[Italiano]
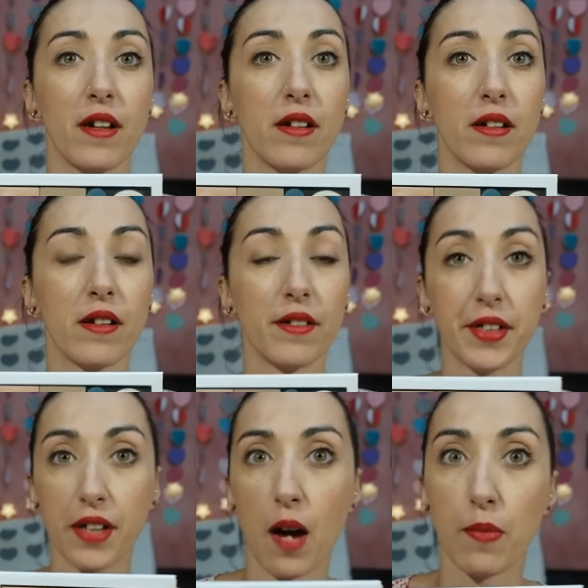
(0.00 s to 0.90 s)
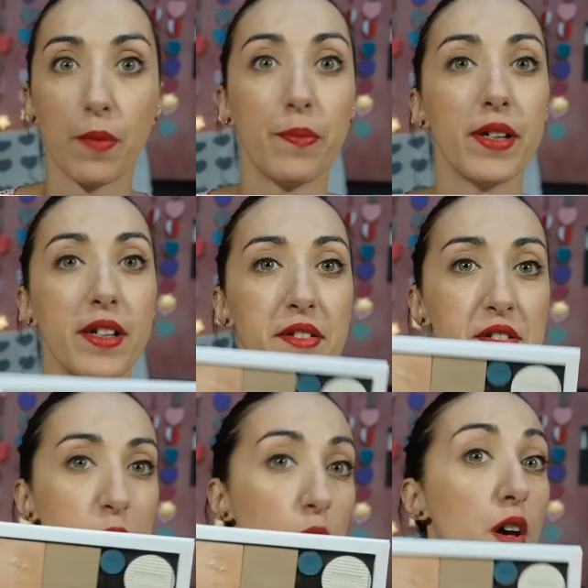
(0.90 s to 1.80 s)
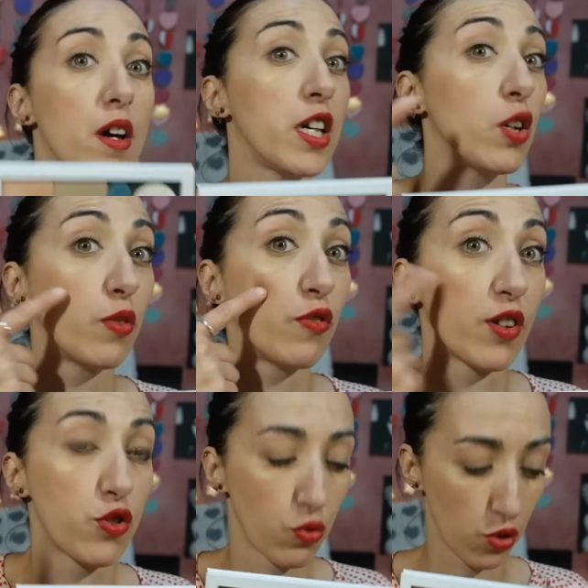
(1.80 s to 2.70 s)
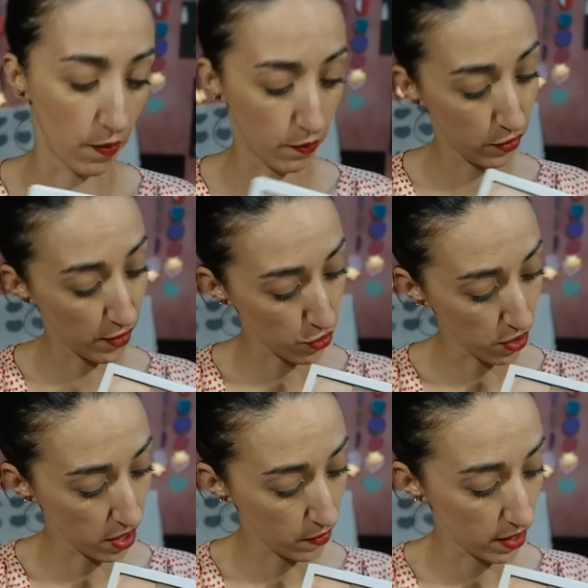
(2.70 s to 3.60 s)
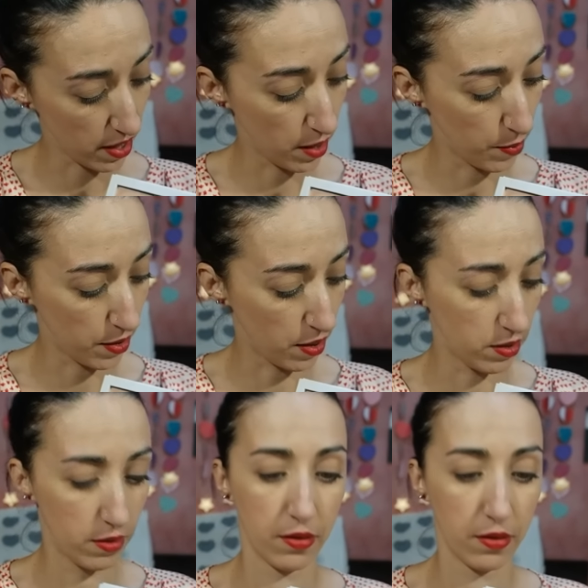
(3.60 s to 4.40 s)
eh, di Nabla bellissimo io ve lo faccio cioè ve lo faccio anche vedere però